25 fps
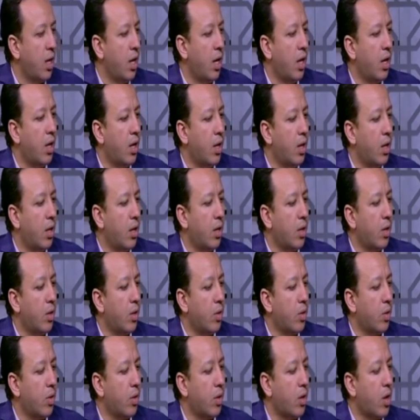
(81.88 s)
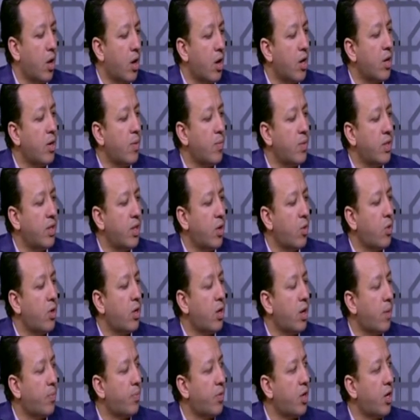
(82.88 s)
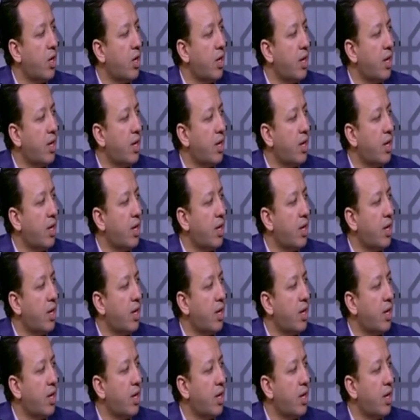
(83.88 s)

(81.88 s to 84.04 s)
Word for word: آه، خرجنا من دوري الابطال